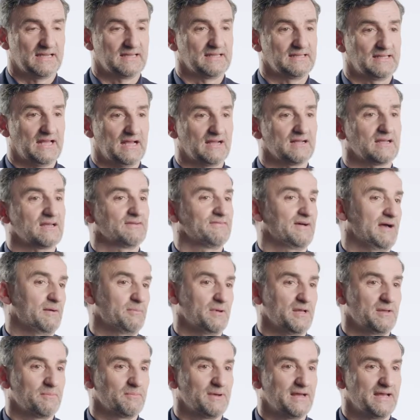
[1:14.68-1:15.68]
Der Gedanke war
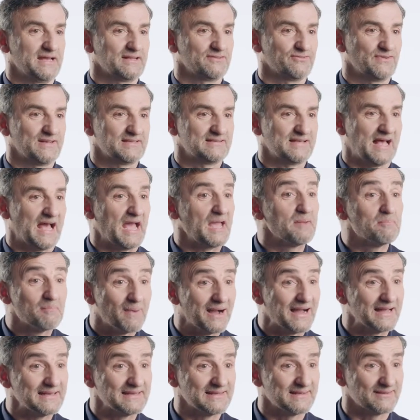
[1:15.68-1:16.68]
aber immer, etwas
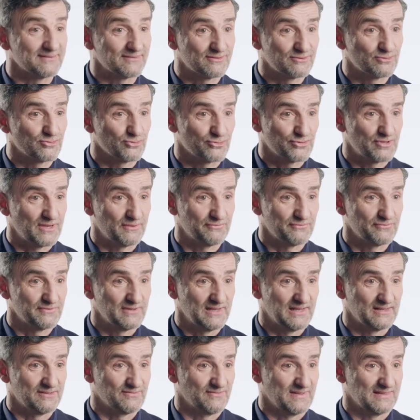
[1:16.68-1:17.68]
Einmaliges zu
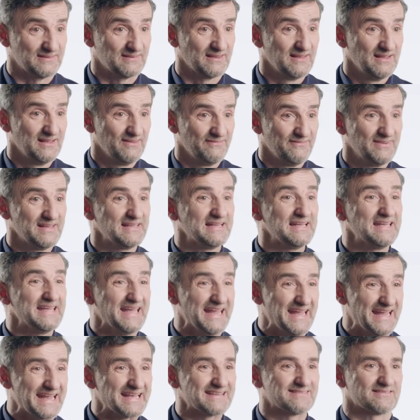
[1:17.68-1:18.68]
schaffen, etwas
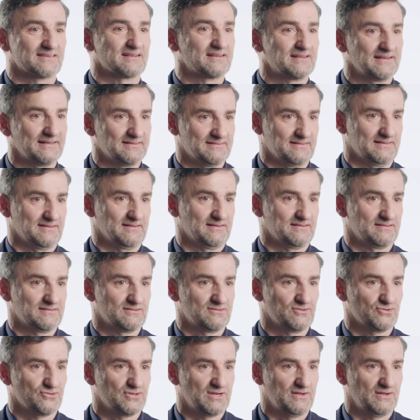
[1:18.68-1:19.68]
wirklich Erstklassiges zu